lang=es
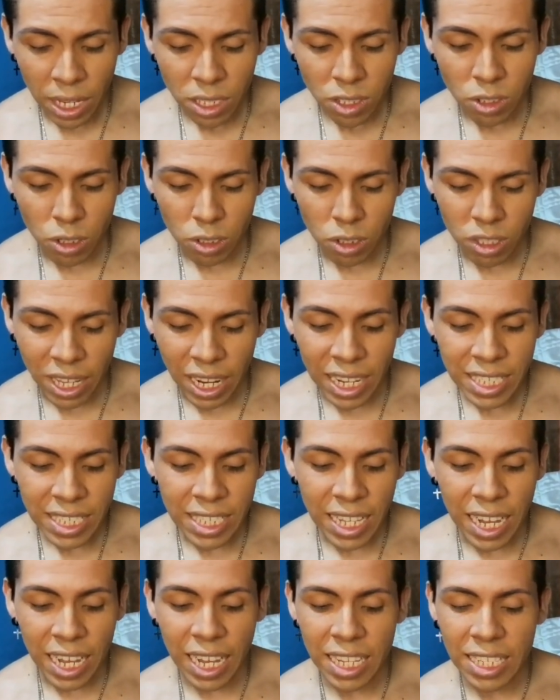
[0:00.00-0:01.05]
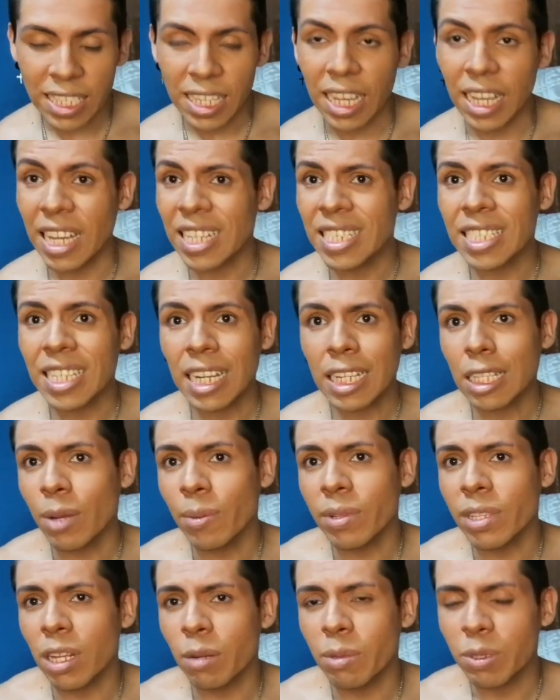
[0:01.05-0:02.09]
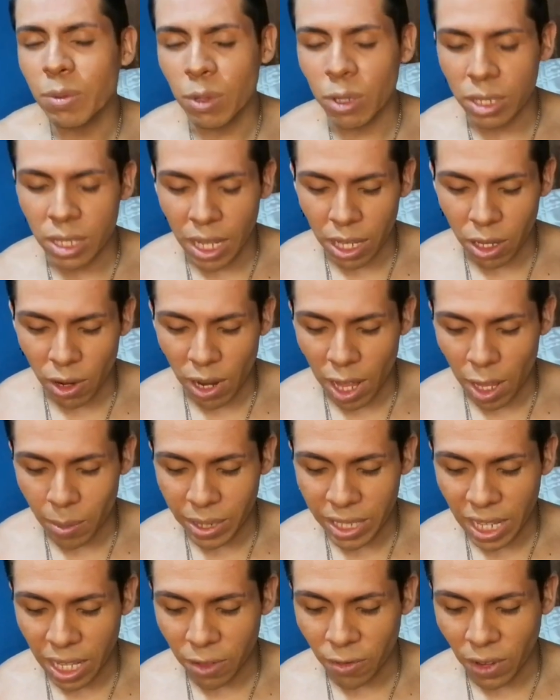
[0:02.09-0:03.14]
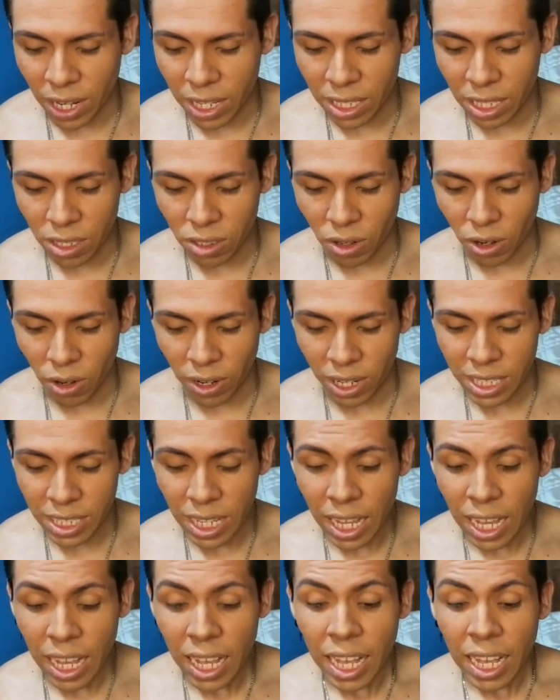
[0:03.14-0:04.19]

Son tres tangas exactamente el mismo diseño, nada más que diferentes colores.